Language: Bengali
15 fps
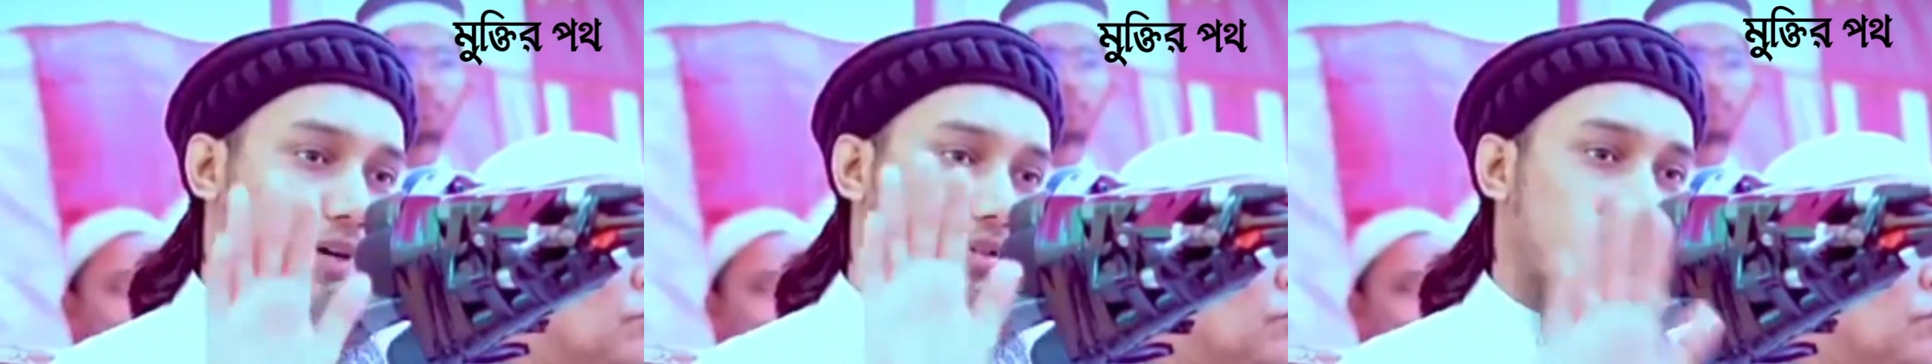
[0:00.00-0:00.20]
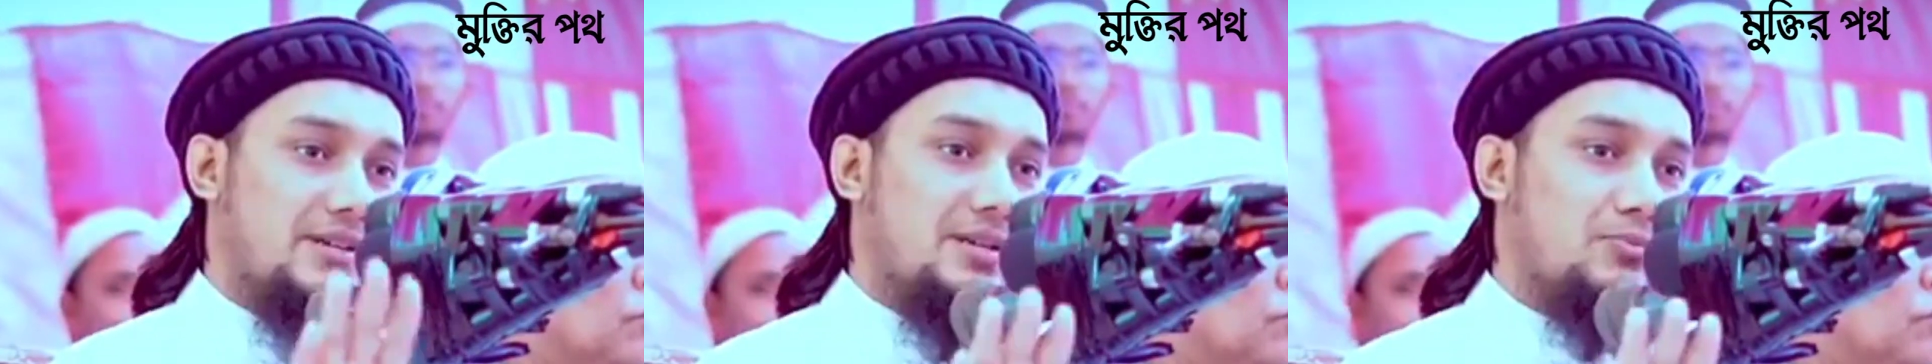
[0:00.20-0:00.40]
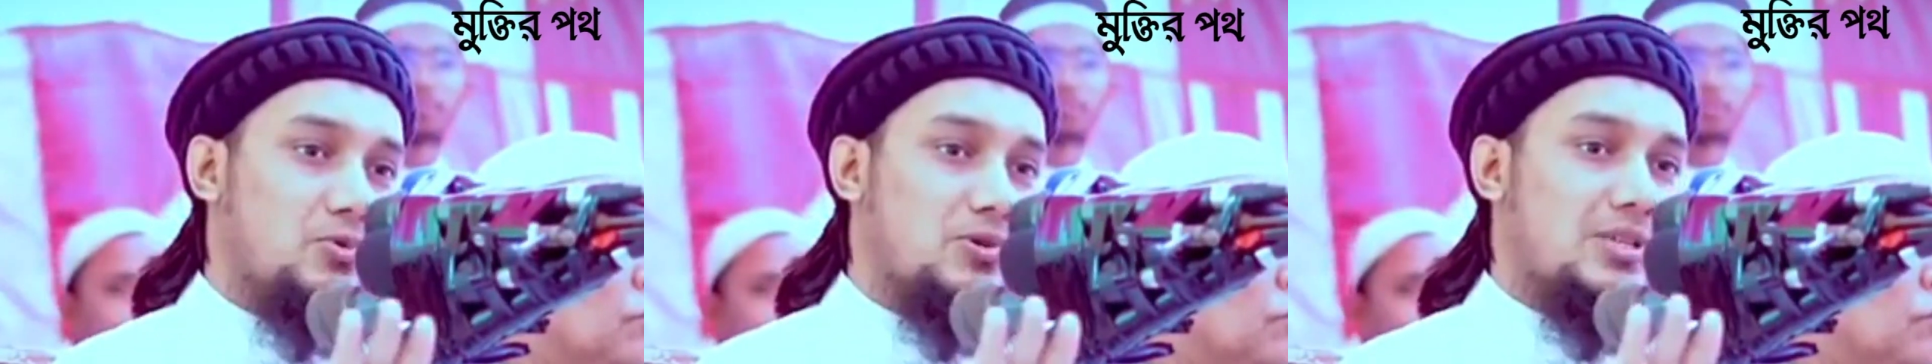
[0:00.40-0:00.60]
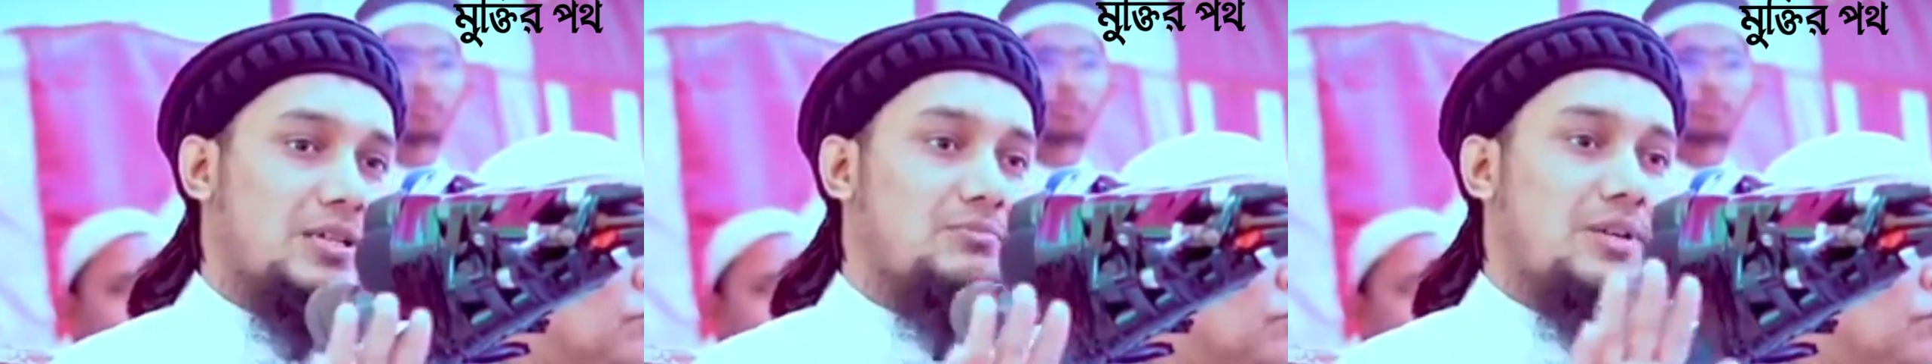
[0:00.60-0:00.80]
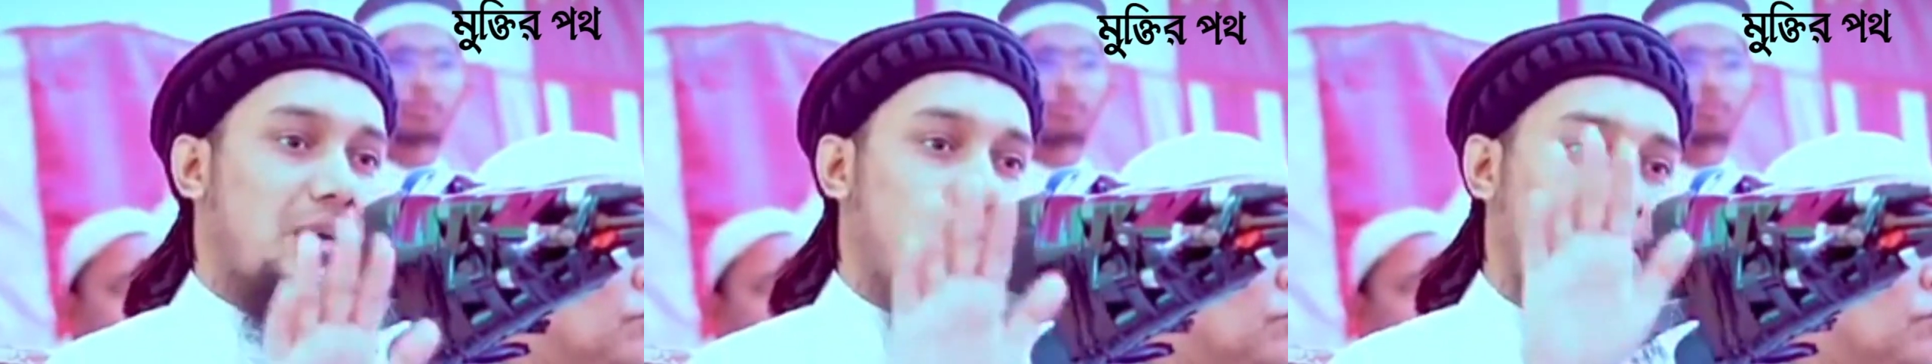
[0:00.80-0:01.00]
পার্সেন্ট
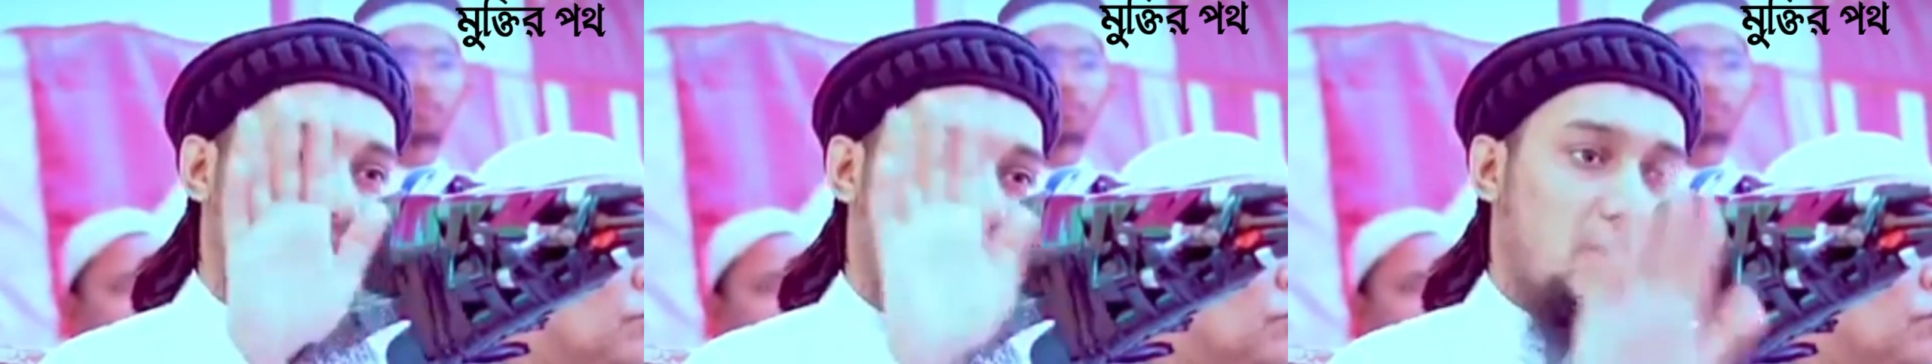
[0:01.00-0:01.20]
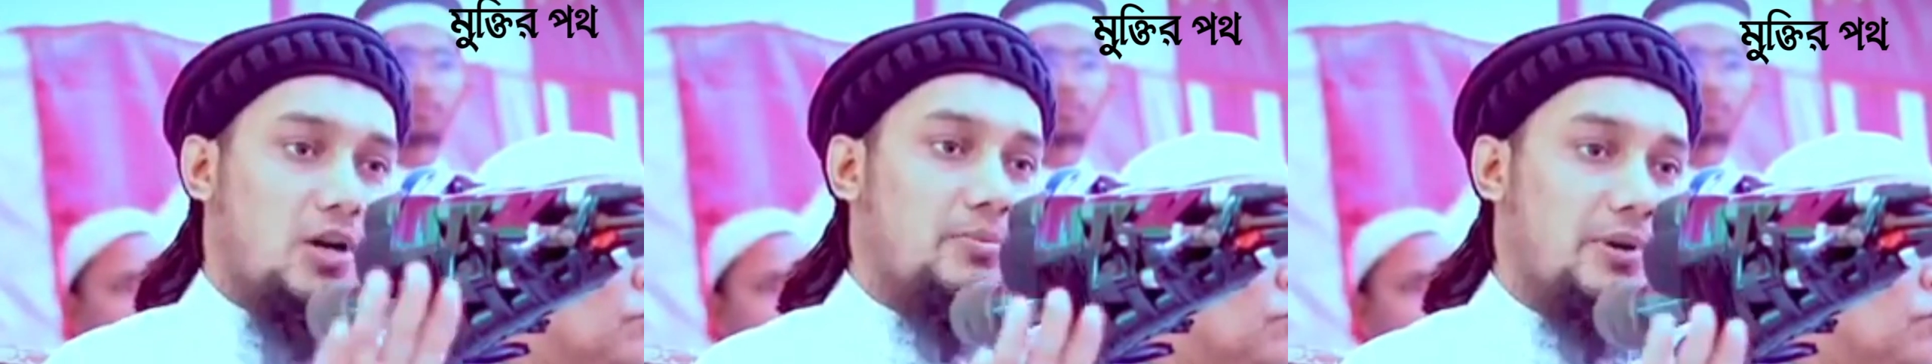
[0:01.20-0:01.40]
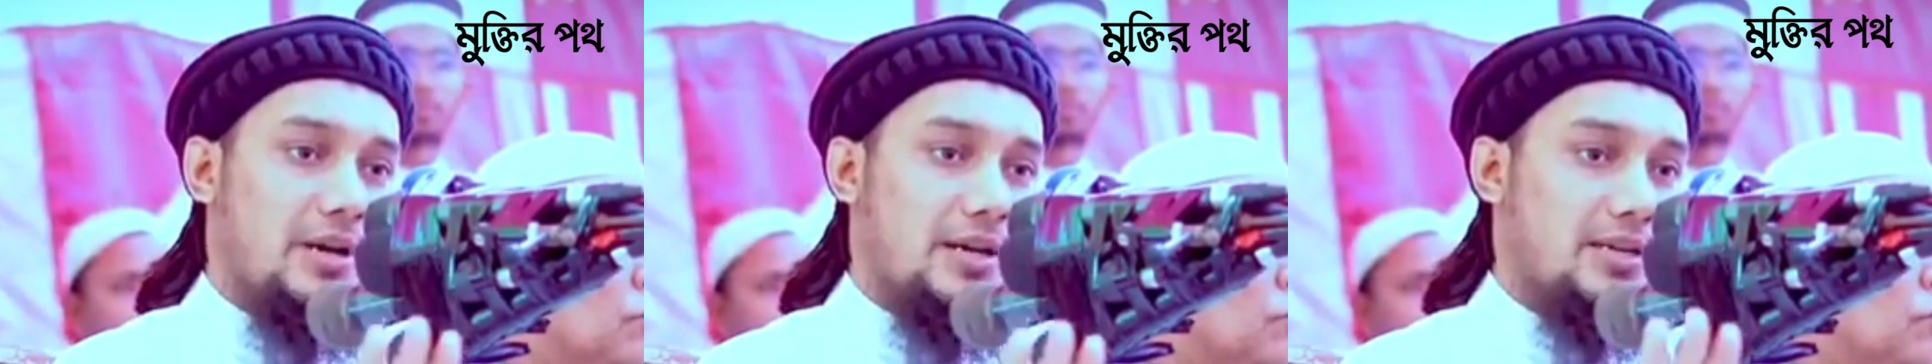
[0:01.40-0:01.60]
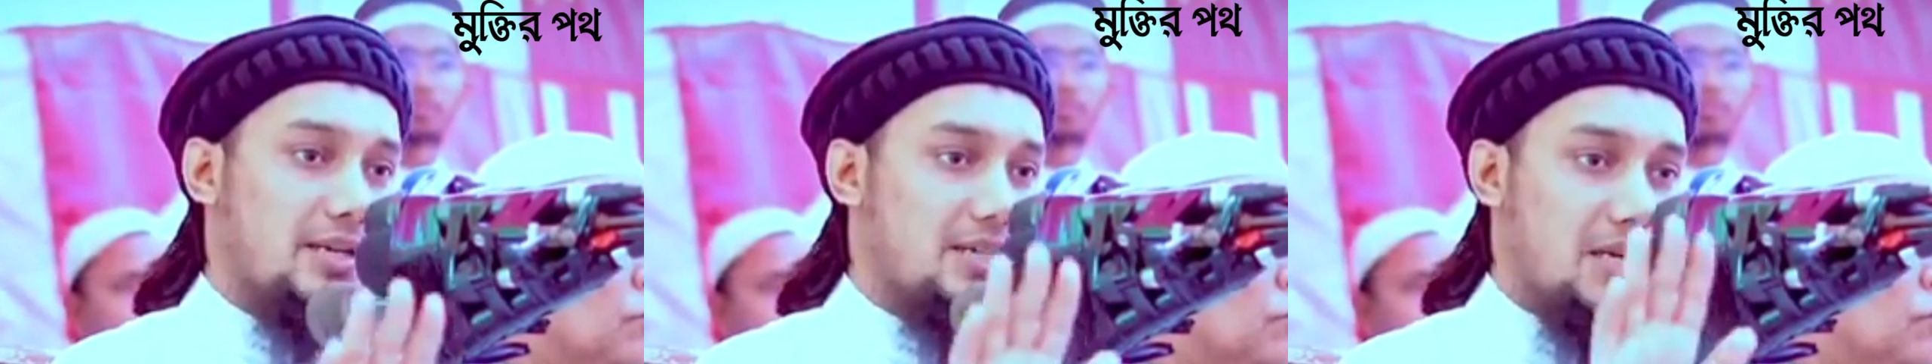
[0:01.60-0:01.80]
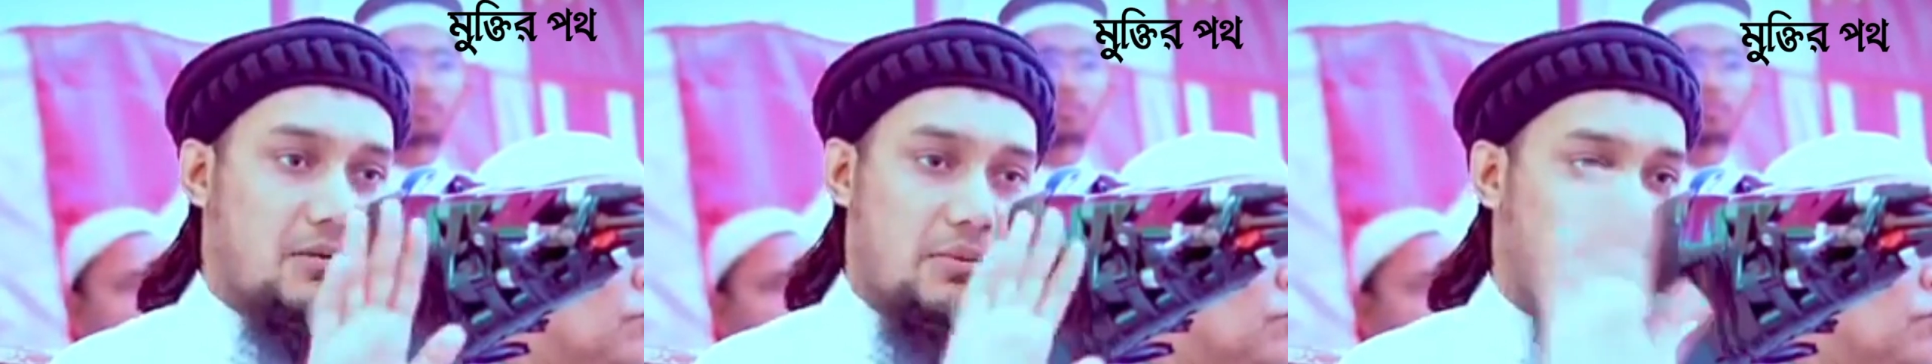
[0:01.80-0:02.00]
মুসলিম নামাজই হবে
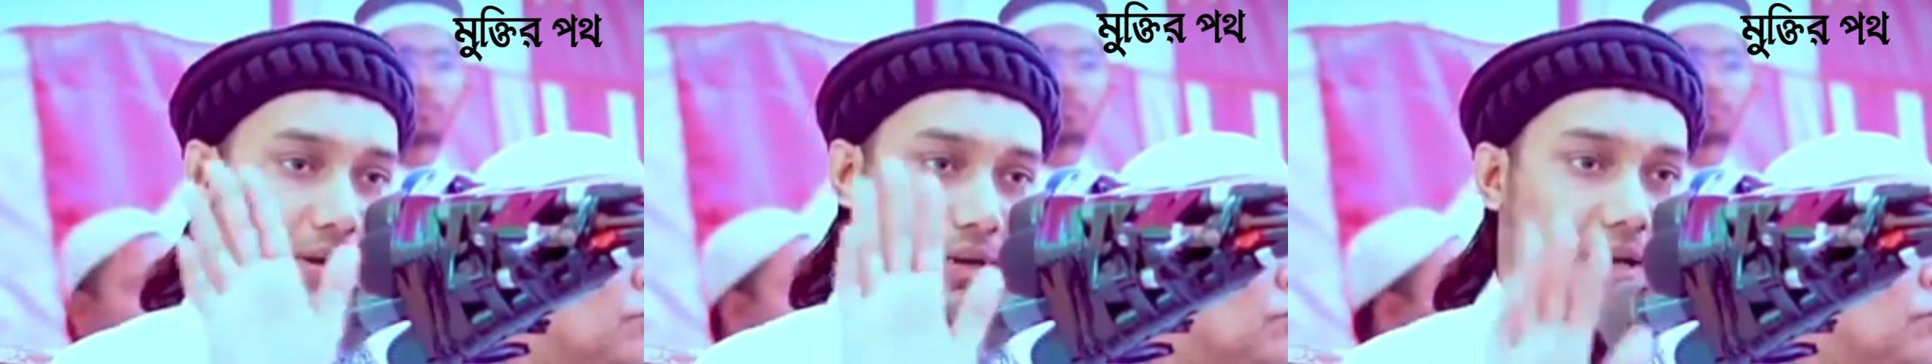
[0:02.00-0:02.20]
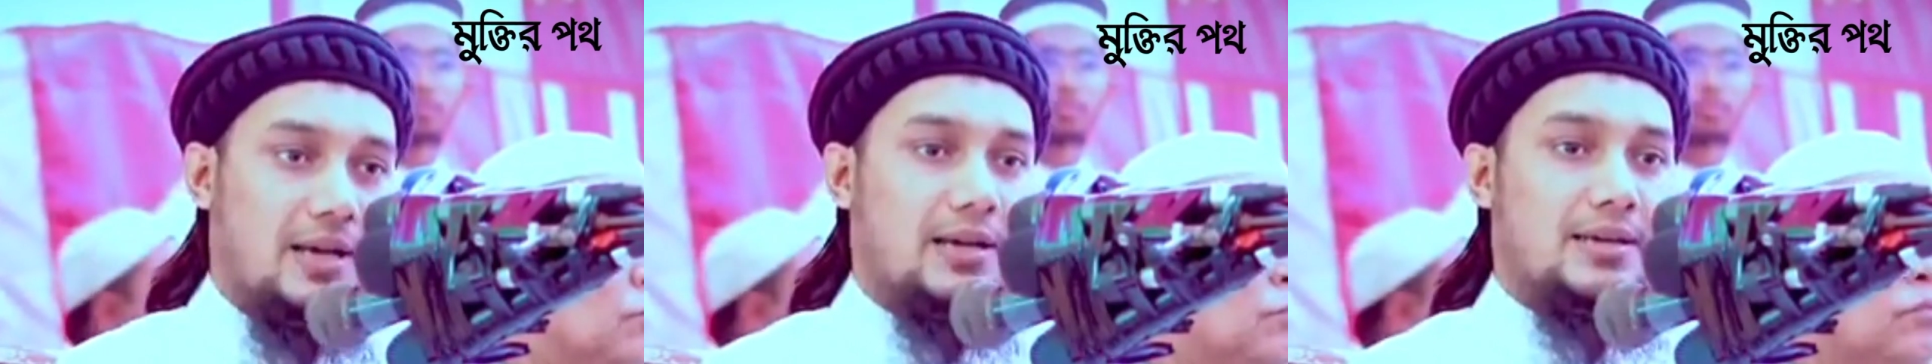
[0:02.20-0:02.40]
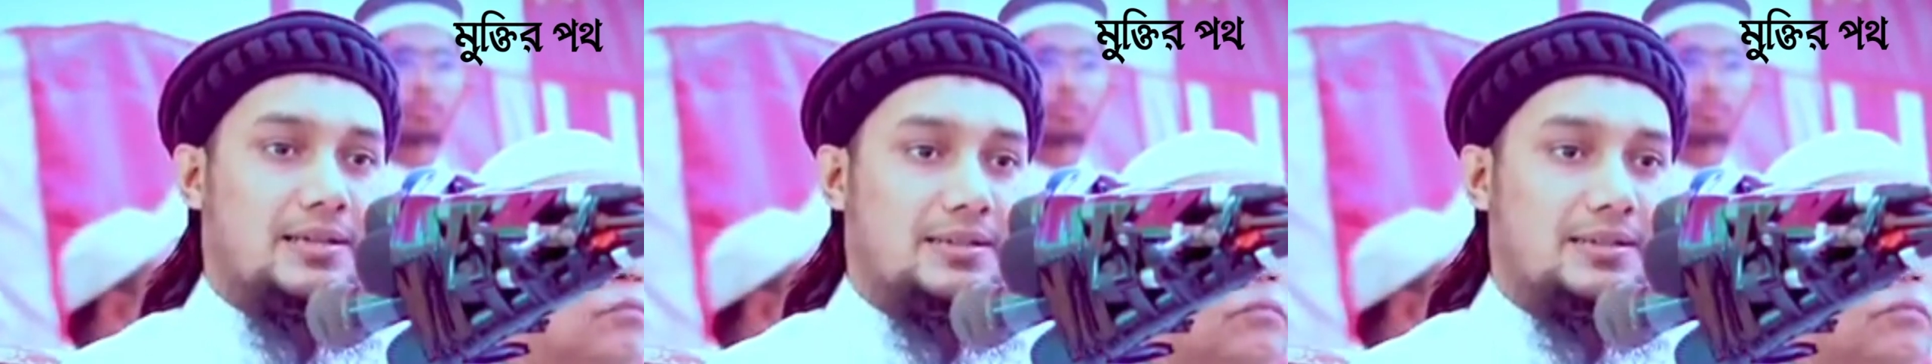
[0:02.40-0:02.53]
এটাই স্বাভাবিক না